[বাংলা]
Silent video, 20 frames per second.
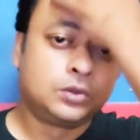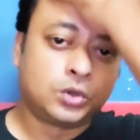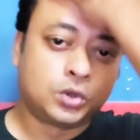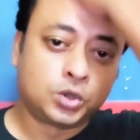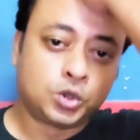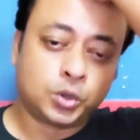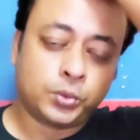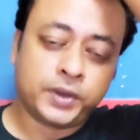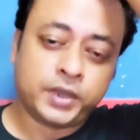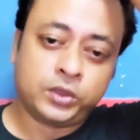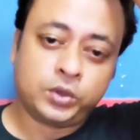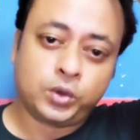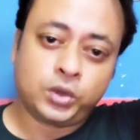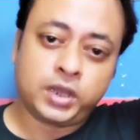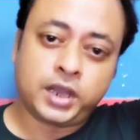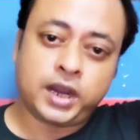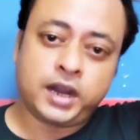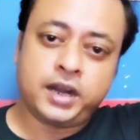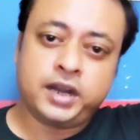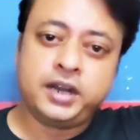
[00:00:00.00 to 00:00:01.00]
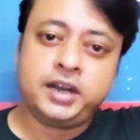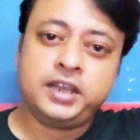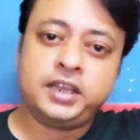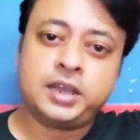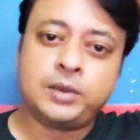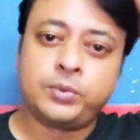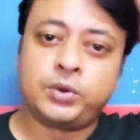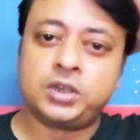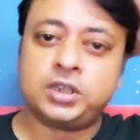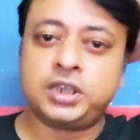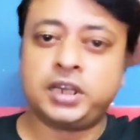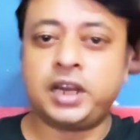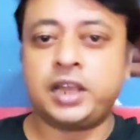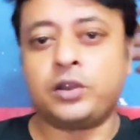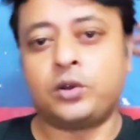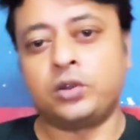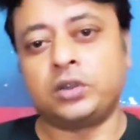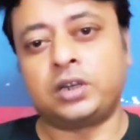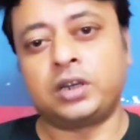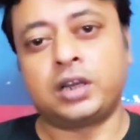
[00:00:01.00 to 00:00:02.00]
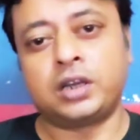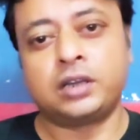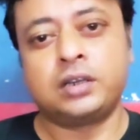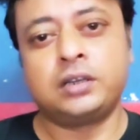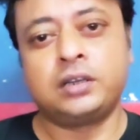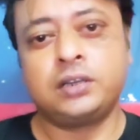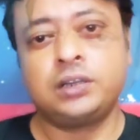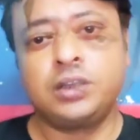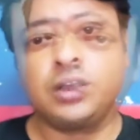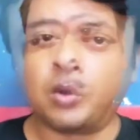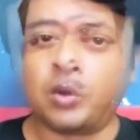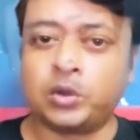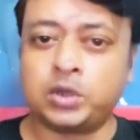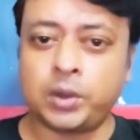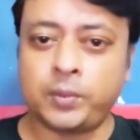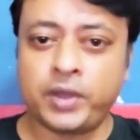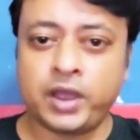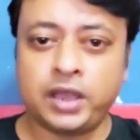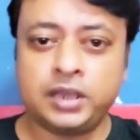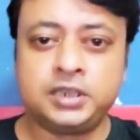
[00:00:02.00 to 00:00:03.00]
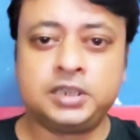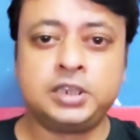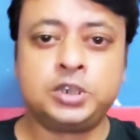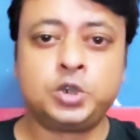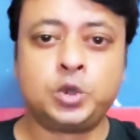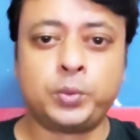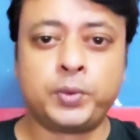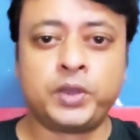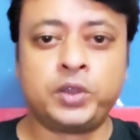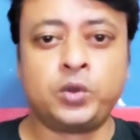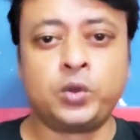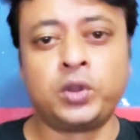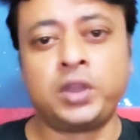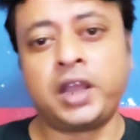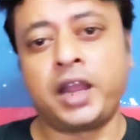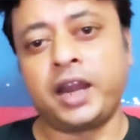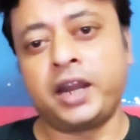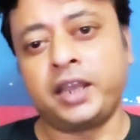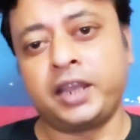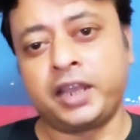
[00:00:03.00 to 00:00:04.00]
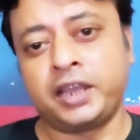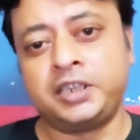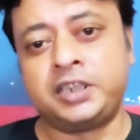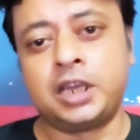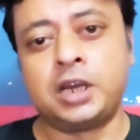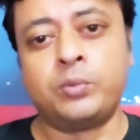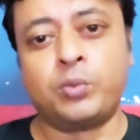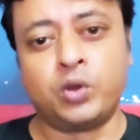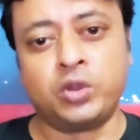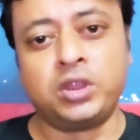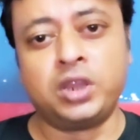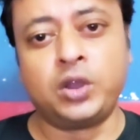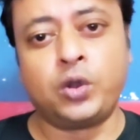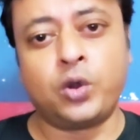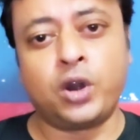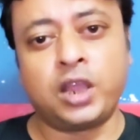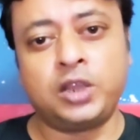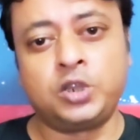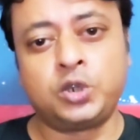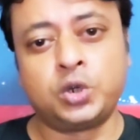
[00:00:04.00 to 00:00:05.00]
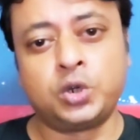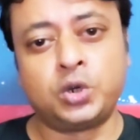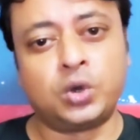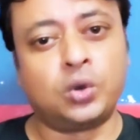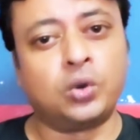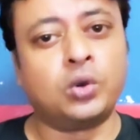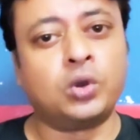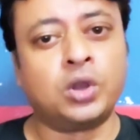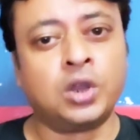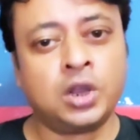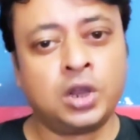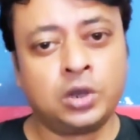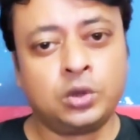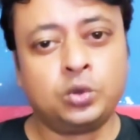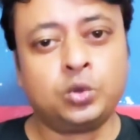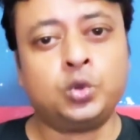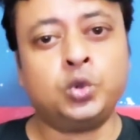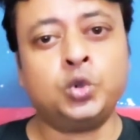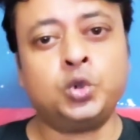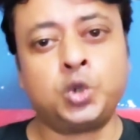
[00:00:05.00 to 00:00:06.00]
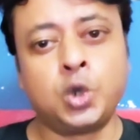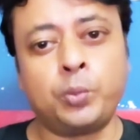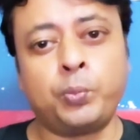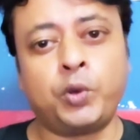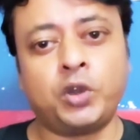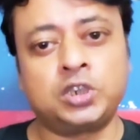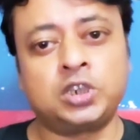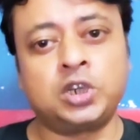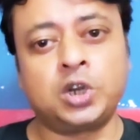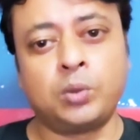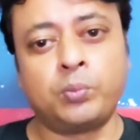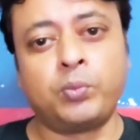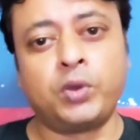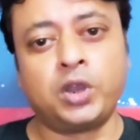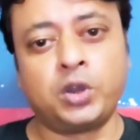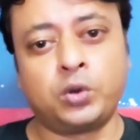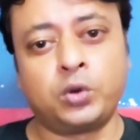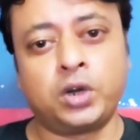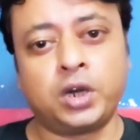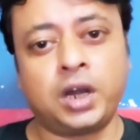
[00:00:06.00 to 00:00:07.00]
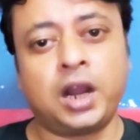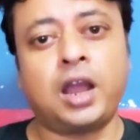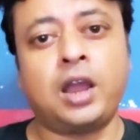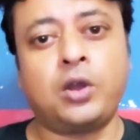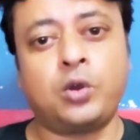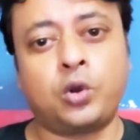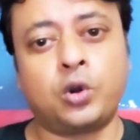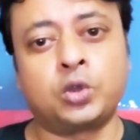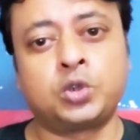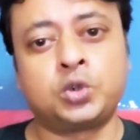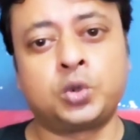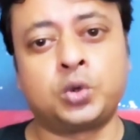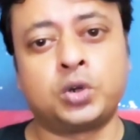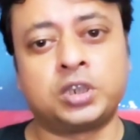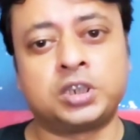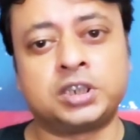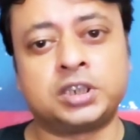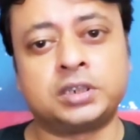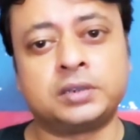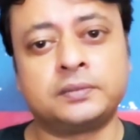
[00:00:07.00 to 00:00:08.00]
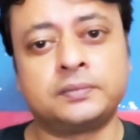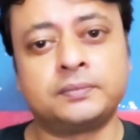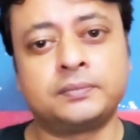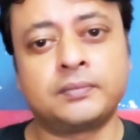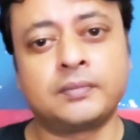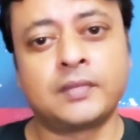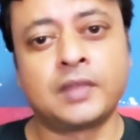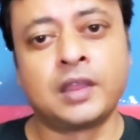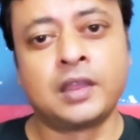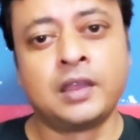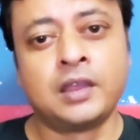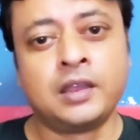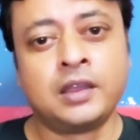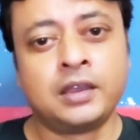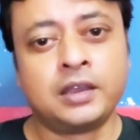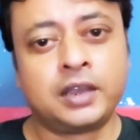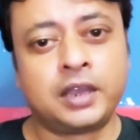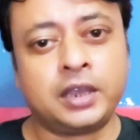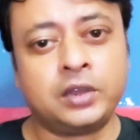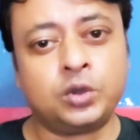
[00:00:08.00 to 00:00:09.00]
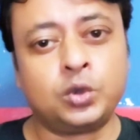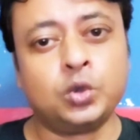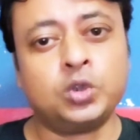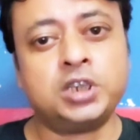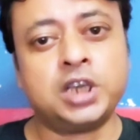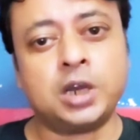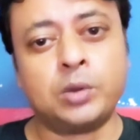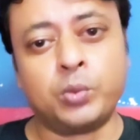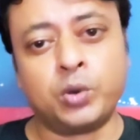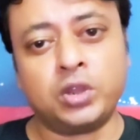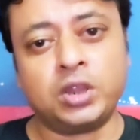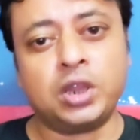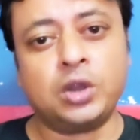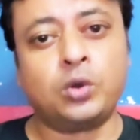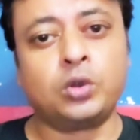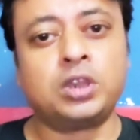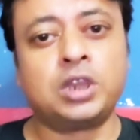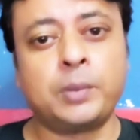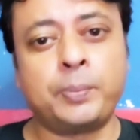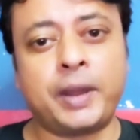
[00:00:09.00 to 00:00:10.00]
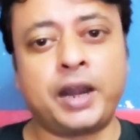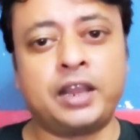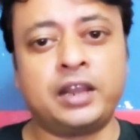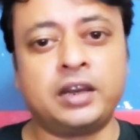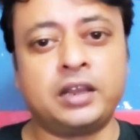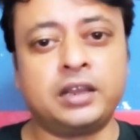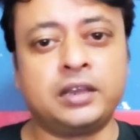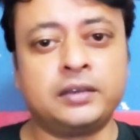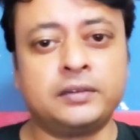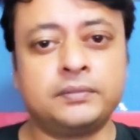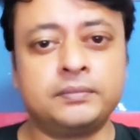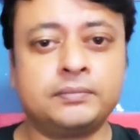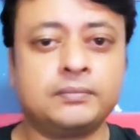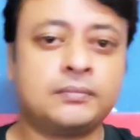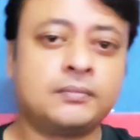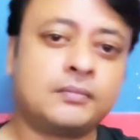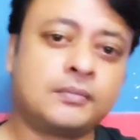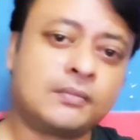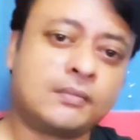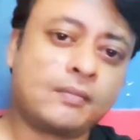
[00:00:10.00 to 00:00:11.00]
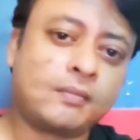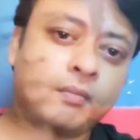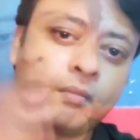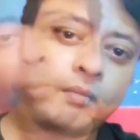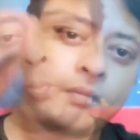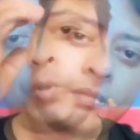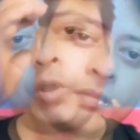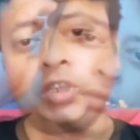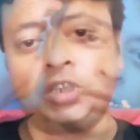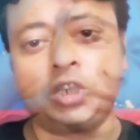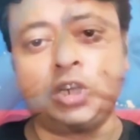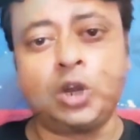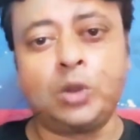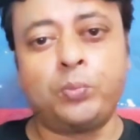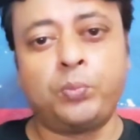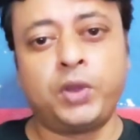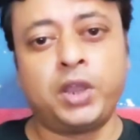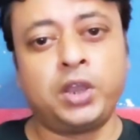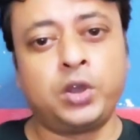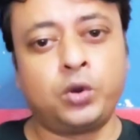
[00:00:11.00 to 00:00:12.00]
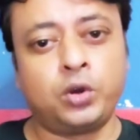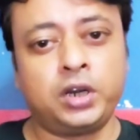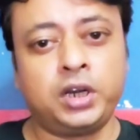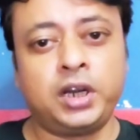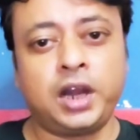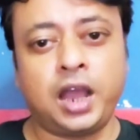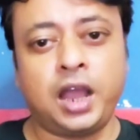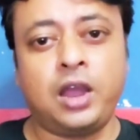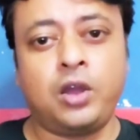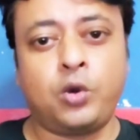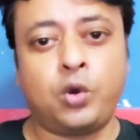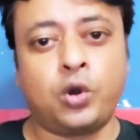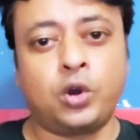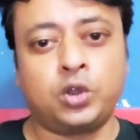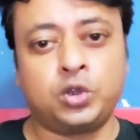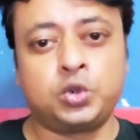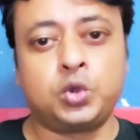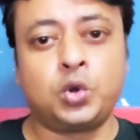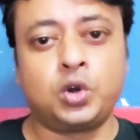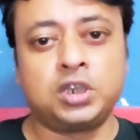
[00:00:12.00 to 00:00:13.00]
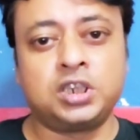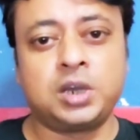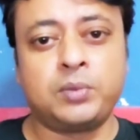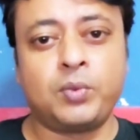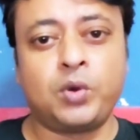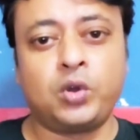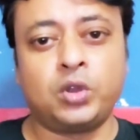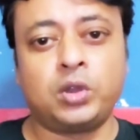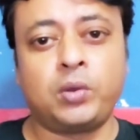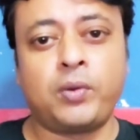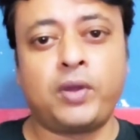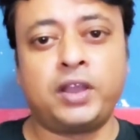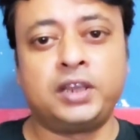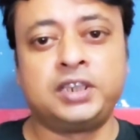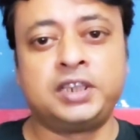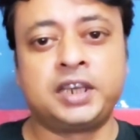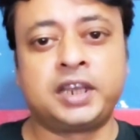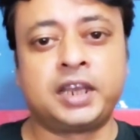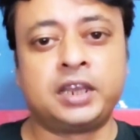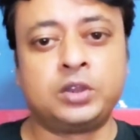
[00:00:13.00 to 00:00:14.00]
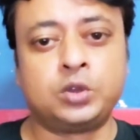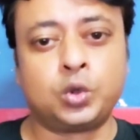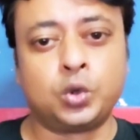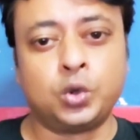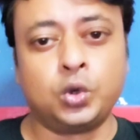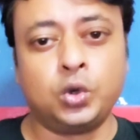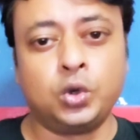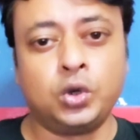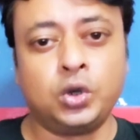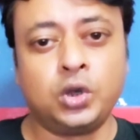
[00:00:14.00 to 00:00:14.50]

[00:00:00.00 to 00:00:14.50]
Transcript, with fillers: তো শুভেন্দু অধিকারী নিজে বলছেন এই কথা মমতা ব্যানার্জি শুভেন্দু অধিকারীকে জেলবন্দি করার জন্য দুশো পঁচানব্বই কোটি টাকা খরচ করেছে কিন্তু জেলবন্দি করতে পারেনি দুশো পঁচানব্বই কোটি টাকা খরচ করেছে মমতা ব্যানার্জি কিন্তু